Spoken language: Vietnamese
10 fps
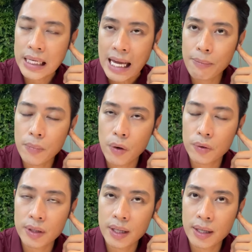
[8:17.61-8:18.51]
Nam
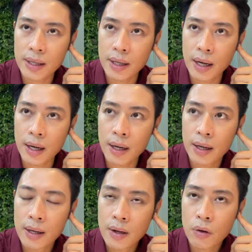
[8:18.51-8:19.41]
Bộ thì uh,
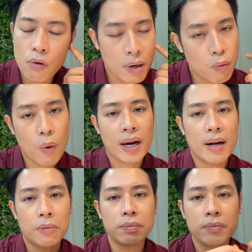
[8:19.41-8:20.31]
cũng không quá
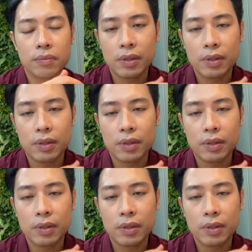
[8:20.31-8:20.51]
nóng,